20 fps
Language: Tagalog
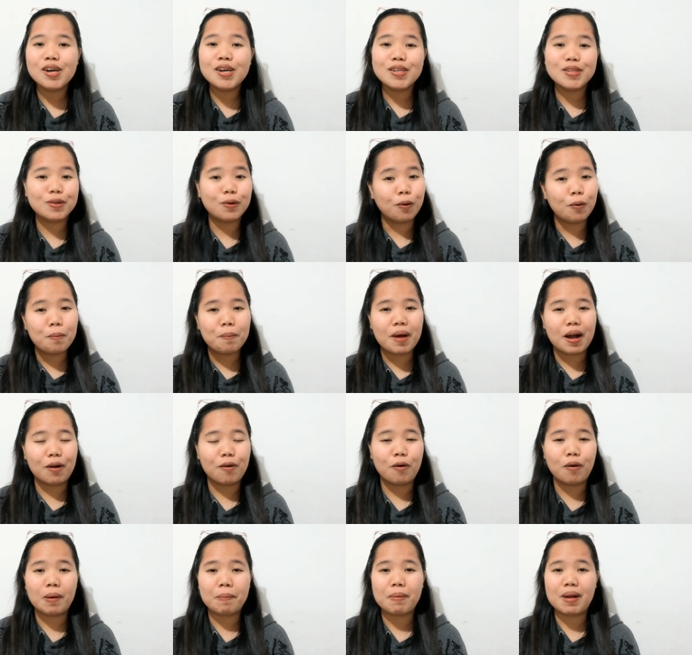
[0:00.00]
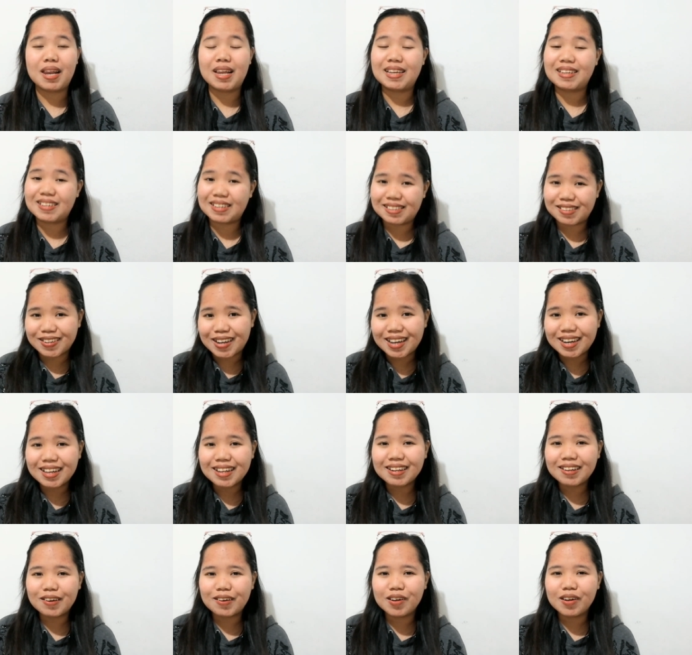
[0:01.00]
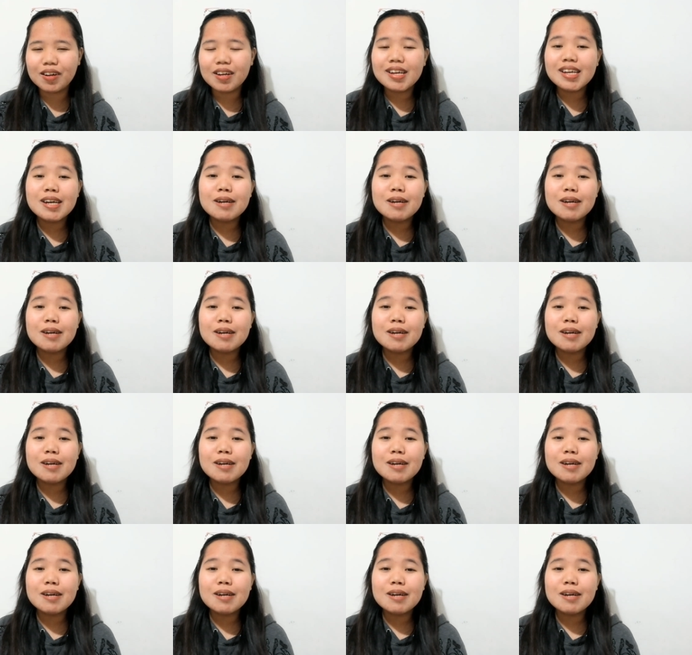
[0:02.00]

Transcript: So, kung bago ka pa lang sa channel ko,